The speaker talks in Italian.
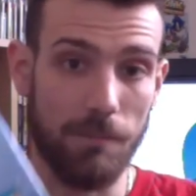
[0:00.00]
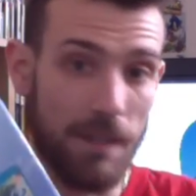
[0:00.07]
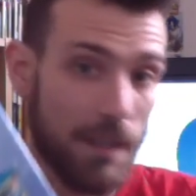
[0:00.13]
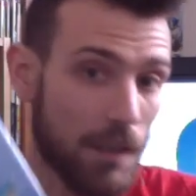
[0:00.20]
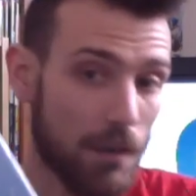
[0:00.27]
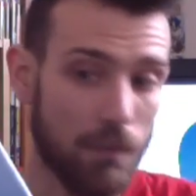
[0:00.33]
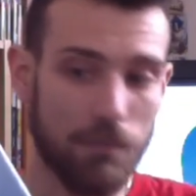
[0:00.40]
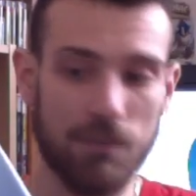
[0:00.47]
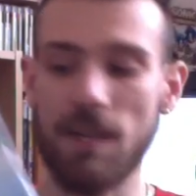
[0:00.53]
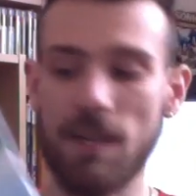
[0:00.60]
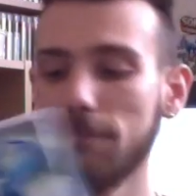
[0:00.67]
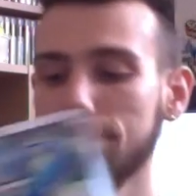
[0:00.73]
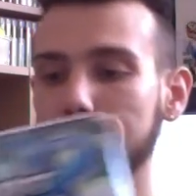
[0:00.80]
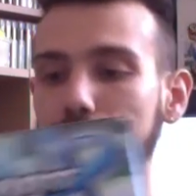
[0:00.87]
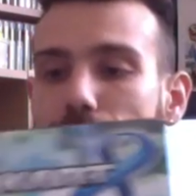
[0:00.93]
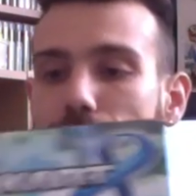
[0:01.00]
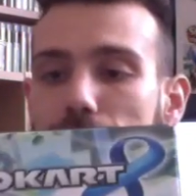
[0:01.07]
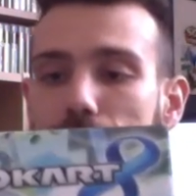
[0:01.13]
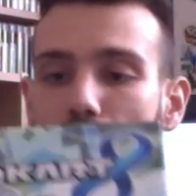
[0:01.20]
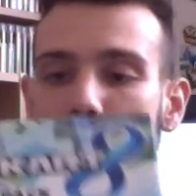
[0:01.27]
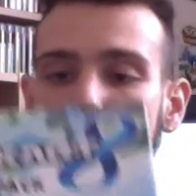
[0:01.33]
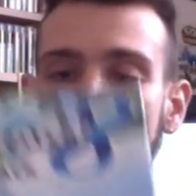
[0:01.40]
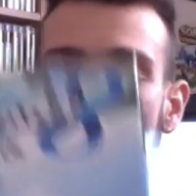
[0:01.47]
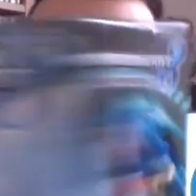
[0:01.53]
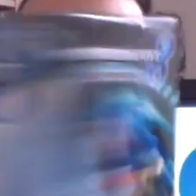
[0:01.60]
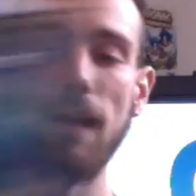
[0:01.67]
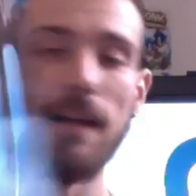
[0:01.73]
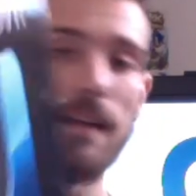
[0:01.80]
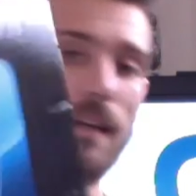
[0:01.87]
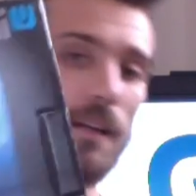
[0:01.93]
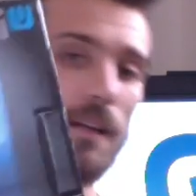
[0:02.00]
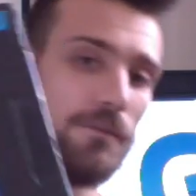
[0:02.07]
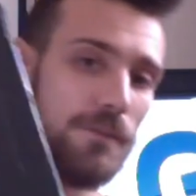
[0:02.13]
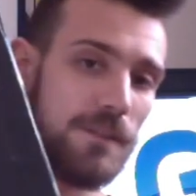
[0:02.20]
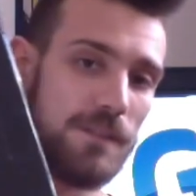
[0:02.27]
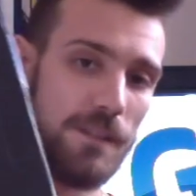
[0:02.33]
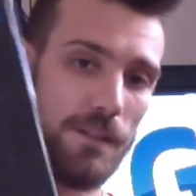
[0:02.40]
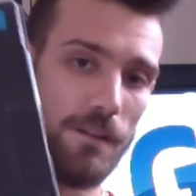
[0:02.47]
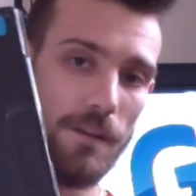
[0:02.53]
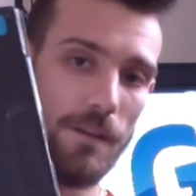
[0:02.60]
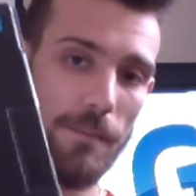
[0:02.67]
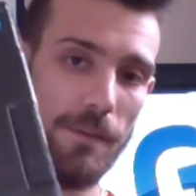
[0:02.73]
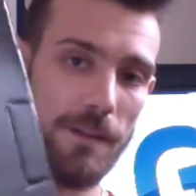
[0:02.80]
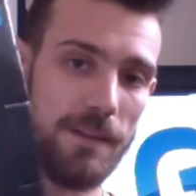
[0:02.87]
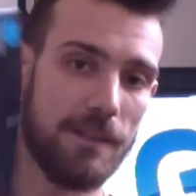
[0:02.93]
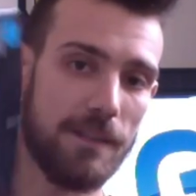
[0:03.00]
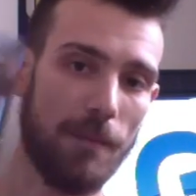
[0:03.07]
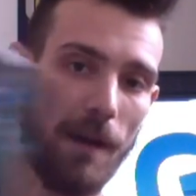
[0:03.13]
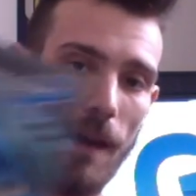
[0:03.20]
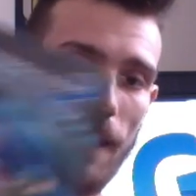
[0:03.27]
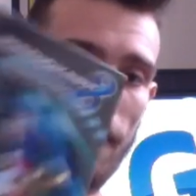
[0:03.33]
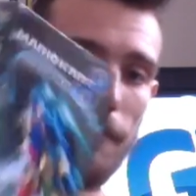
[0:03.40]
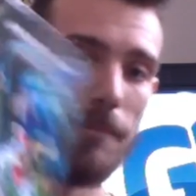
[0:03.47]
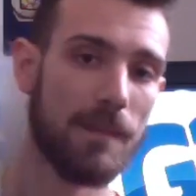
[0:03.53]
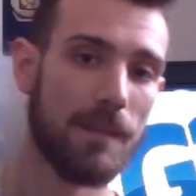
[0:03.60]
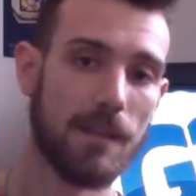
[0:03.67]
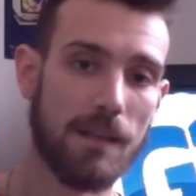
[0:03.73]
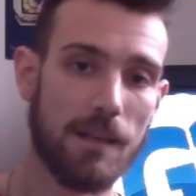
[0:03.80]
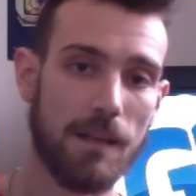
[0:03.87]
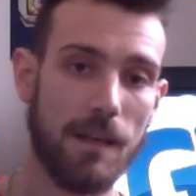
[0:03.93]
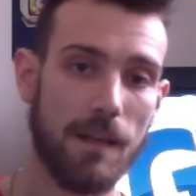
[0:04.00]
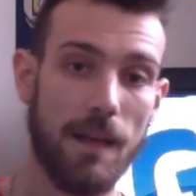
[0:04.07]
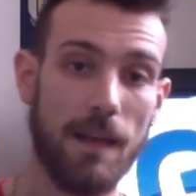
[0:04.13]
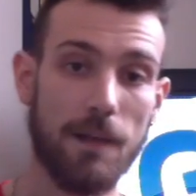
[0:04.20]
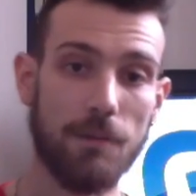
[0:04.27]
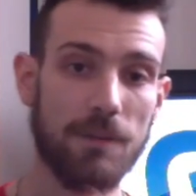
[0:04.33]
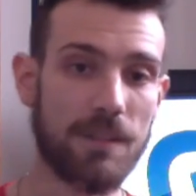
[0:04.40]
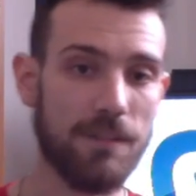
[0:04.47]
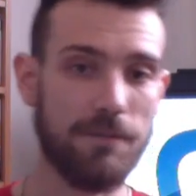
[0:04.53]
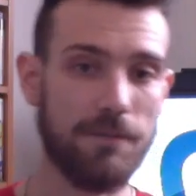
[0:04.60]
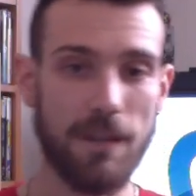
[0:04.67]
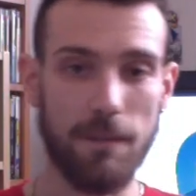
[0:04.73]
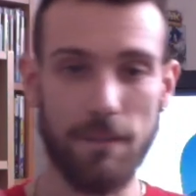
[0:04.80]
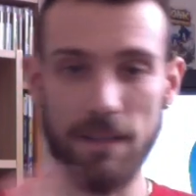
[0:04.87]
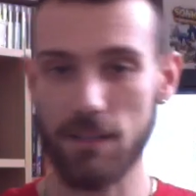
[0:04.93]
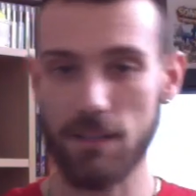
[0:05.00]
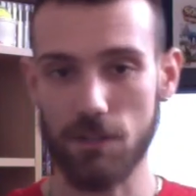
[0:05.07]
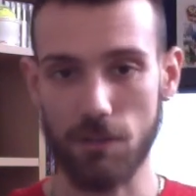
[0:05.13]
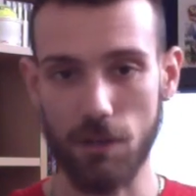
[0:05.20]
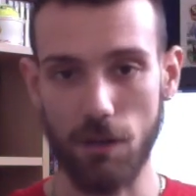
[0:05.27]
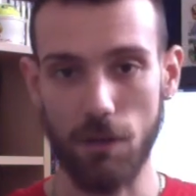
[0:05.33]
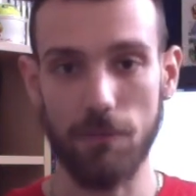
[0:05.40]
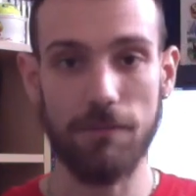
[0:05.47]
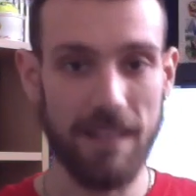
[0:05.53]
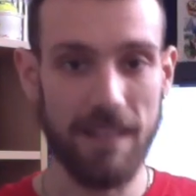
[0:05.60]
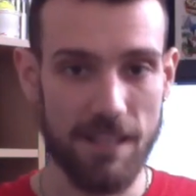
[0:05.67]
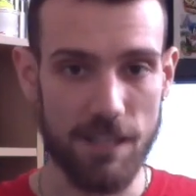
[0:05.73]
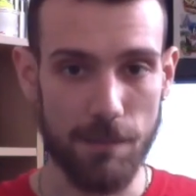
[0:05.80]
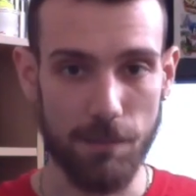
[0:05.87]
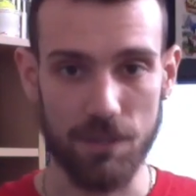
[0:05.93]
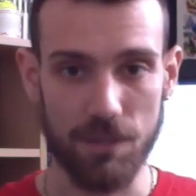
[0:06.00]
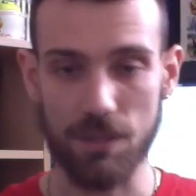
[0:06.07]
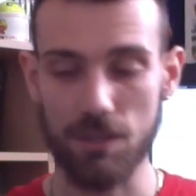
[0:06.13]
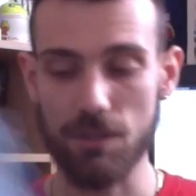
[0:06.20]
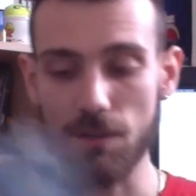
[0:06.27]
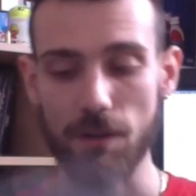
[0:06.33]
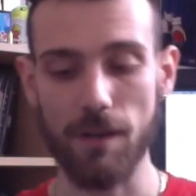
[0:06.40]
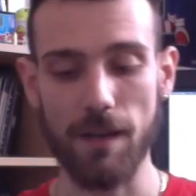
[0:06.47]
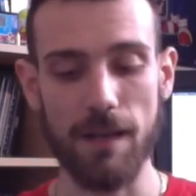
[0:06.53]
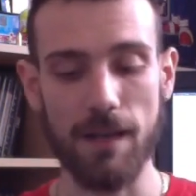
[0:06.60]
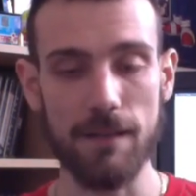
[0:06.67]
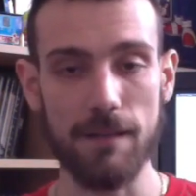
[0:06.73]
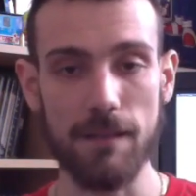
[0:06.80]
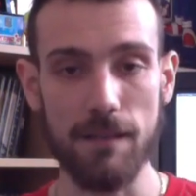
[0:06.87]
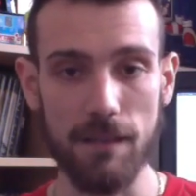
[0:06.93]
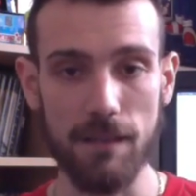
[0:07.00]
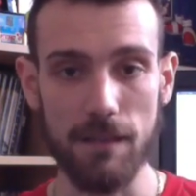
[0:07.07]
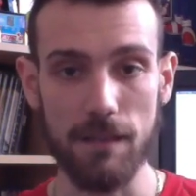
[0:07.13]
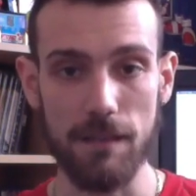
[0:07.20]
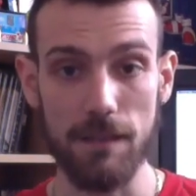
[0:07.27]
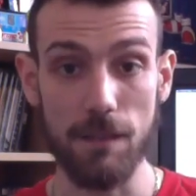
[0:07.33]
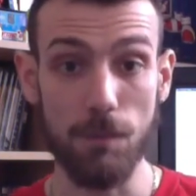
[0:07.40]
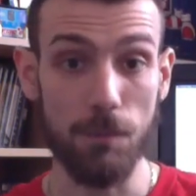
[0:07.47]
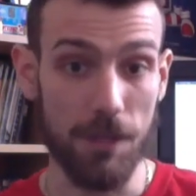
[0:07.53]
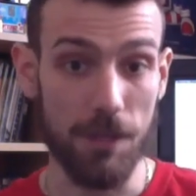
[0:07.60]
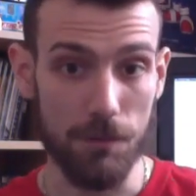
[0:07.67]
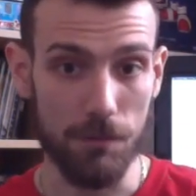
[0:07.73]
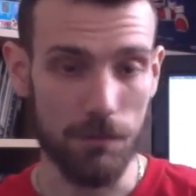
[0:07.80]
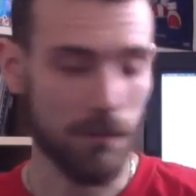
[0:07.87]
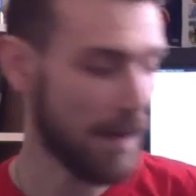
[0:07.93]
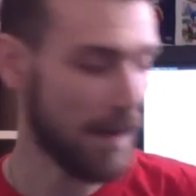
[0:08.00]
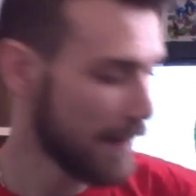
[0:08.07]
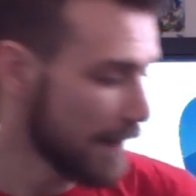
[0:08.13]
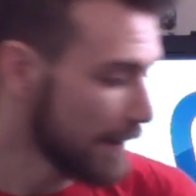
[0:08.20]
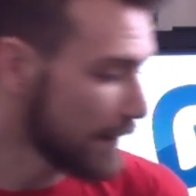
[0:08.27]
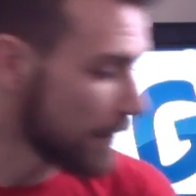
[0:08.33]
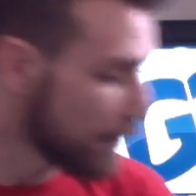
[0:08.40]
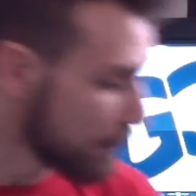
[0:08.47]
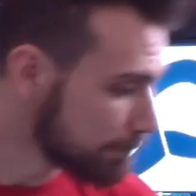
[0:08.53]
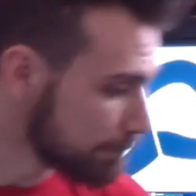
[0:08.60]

eh, inclusa eh, anche la confezione non è per niente male. E quindi finalmente sono felice possessore di, di Wii U anche io.